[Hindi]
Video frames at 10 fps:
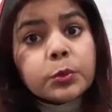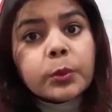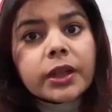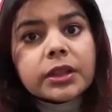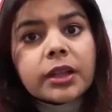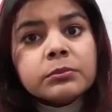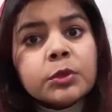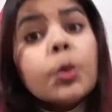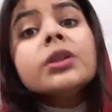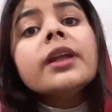हुआ था
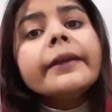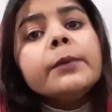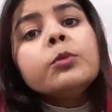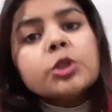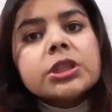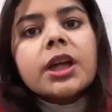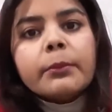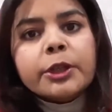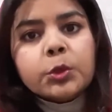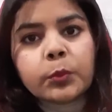उतना ही फुस
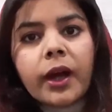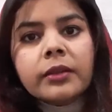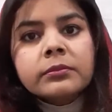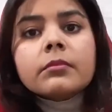साबित हुआ